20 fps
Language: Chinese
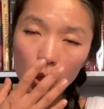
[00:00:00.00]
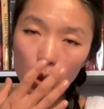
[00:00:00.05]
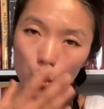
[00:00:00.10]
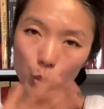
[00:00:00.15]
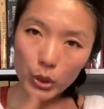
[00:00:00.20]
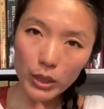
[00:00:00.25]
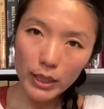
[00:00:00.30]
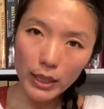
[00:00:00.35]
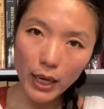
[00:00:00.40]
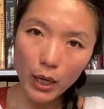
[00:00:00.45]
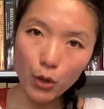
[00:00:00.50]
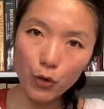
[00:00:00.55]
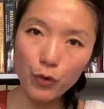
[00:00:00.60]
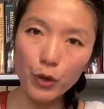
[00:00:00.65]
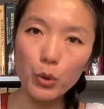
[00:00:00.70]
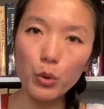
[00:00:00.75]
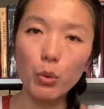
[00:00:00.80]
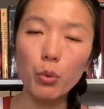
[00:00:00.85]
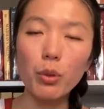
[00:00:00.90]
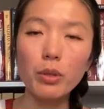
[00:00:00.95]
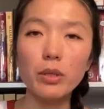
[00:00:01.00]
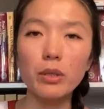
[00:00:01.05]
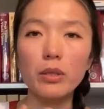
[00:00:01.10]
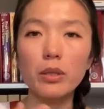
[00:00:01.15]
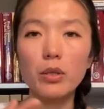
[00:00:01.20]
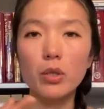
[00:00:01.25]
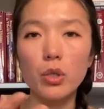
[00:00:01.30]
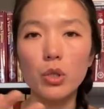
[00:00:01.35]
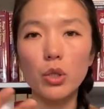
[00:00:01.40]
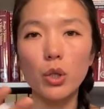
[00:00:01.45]
学习阿育吠陀，或者
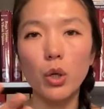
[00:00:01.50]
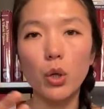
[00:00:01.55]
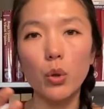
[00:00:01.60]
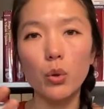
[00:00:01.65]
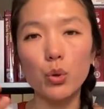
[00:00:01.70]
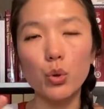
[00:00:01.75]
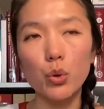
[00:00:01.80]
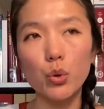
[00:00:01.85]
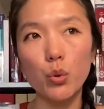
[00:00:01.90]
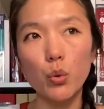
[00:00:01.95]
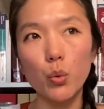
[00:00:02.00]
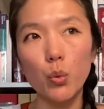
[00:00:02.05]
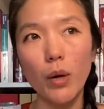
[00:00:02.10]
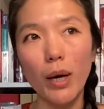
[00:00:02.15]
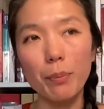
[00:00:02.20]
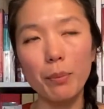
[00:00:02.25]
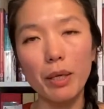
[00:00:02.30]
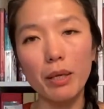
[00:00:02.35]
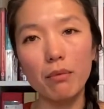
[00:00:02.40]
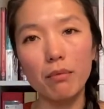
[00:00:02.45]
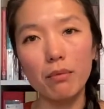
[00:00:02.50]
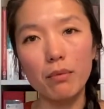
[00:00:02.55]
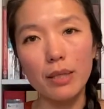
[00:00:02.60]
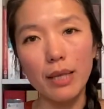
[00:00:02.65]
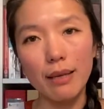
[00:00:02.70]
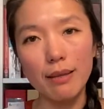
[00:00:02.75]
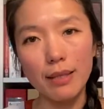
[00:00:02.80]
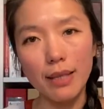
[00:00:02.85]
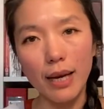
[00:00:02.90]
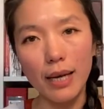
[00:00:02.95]
是之后去外面
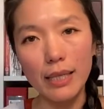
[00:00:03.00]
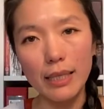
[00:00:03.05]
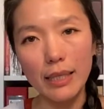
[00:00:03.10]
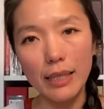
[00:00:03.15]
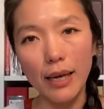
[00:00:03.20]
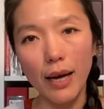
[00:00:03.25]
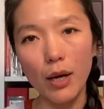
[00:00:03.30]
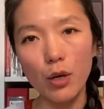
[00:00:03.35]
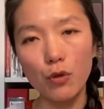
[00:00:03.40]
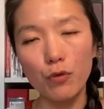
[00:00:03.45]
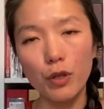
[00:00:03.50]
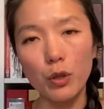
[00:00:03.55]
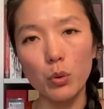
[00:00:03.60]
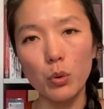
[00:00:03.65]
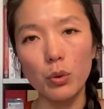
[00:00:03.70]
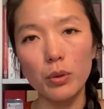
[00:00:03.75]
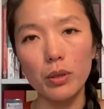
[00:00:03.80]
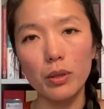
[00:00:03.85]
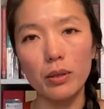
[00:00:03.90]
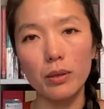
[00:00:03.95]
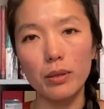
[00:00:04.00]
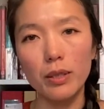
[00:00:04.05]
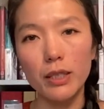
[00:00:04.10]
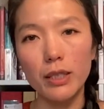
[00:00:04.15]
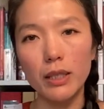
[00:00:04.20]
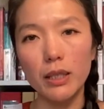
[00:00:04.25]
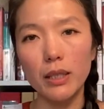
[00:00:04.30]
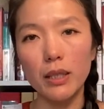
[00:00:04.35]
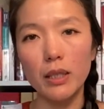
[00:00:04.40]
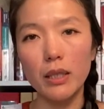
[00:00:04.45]
参加一些阿育吠陀的一
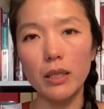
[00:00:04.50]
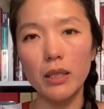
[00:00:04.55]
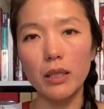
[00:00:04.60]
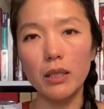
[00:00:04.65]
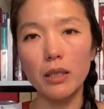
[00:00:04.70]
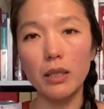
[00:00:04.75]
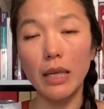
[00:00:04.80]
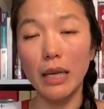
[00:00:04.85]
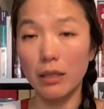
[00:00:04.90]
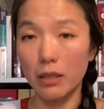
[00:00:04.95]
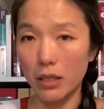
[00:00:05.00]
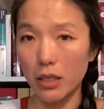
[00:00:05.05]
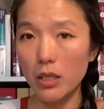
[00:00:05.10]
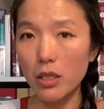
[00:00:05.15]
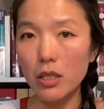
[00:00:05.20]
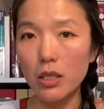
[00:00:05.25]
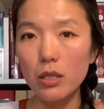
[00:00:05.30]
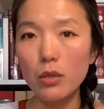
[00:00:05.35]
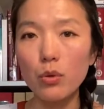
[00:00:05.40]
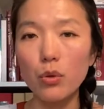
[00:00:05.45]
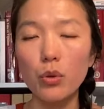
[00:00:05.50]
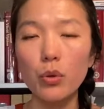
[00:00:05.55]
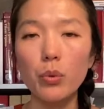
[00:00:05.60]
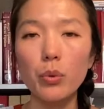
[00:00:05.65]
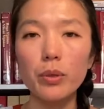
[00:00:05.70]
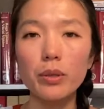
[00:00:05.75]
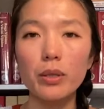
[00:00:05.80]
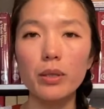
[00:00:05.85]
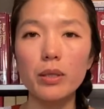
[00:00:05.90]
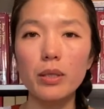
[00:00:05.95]
些养生之旅，
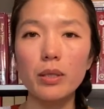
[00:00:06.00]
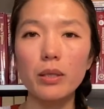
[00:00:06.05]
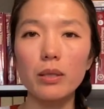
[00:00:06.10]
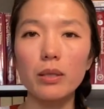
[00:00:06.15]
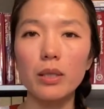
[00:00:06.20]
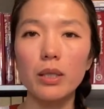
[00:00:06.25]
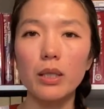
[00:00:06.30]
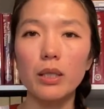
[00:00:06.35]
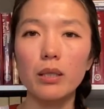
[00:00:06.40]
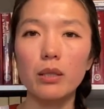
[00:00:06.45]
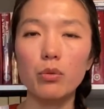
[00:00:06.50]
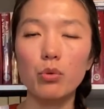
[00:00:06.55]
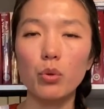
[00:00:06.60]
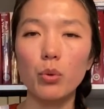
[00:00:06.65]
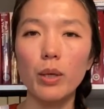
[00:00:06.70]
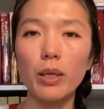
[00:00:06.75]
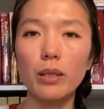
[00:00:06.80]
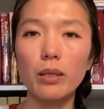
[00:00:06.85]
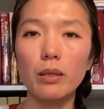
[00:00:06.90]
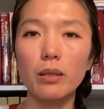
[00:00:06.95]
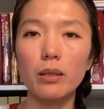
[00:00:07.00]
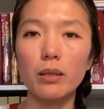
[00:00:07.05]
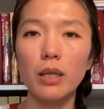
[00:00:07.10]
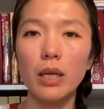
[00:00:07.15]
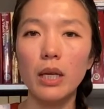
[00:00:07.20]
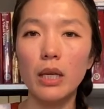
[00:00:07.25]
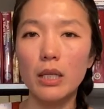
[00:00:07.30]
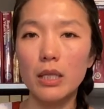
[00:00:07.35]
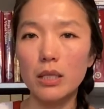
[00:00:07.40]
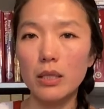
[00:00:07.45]
或者是呃所谓的
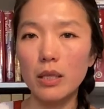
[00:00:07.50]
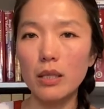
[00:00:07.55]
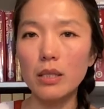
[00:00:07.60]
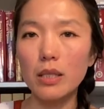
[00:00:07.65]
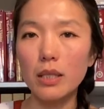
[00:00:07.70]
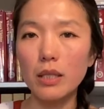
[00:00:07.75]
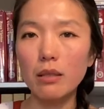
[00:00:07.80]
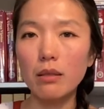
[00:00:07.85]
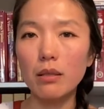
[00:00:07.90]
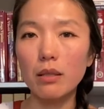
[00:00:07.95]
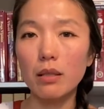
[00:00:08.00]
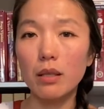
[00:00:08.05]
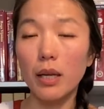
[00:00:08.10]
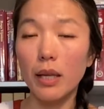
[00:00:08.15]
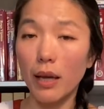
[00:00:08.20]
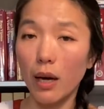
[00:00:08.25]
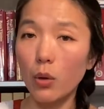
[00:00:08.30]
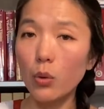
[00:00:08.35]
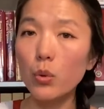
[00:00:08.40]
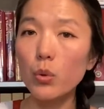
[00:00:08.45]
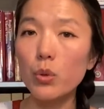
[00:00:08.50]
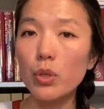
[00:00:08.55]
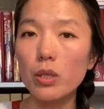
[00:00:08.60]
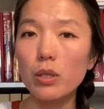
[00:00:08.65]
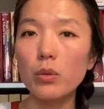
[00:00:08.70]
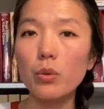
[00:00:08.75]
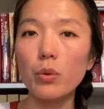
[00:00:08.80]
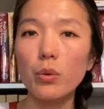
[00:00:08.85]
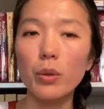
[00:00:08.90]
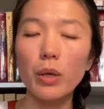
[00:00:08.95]
身心的疗愈
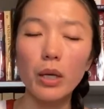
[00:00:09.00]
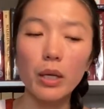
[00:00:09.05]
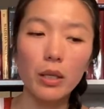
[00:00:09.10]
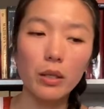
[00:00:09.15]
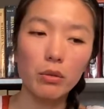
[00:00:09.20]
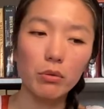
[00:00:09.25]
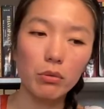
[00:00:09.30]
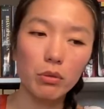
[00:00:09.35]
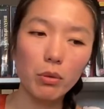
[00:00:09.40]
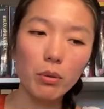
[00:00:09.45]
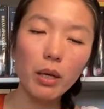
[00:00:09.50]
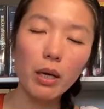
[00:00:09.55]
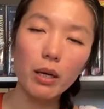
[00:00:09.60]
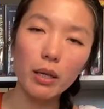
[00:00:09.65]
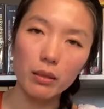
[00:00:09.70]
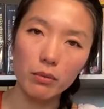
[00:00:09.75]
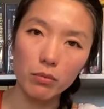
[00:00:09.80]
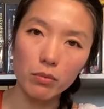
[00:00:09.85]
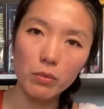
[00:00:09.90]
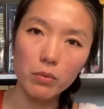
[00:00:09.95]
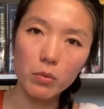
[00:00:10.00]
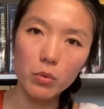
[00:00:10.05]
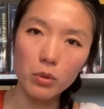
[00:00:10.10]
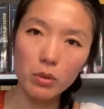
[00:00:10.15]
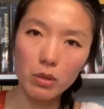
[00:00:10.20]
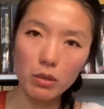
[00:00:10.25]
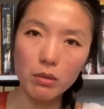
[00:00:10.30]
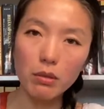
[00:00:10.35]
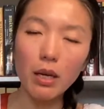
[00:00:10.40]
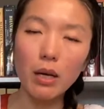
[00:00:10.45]
之旅，你都要很
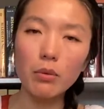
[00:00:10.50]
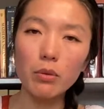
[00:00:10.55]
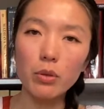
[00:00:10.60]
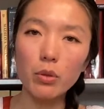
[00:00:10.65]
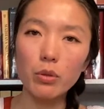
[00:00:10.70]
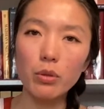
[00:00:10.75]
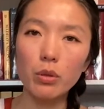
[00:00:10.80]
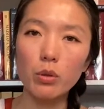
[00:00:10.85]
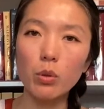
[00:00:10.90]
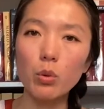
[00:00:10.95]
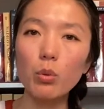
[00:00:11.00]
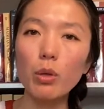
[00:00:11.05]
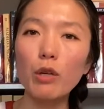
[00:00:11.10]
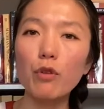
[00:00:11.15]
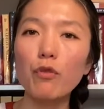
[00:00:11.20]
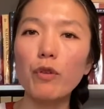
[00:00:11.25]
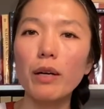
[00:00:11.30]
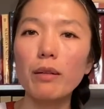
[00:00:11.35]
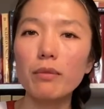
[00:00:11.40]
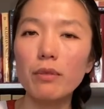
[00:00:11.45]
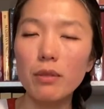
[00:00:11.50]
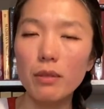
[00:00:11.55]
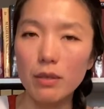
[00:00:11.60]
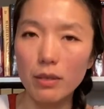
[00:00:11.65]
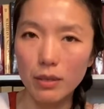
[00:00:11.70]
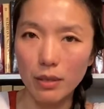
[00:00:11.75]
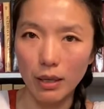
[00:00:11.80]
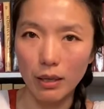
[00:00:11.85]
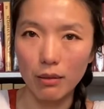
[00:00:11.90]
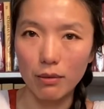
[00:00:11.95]
知道的就是对方是
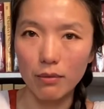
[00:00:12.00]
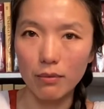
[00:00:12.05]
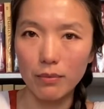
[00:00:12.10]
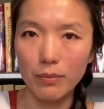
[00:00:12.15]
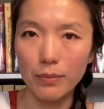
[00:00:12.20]
谁。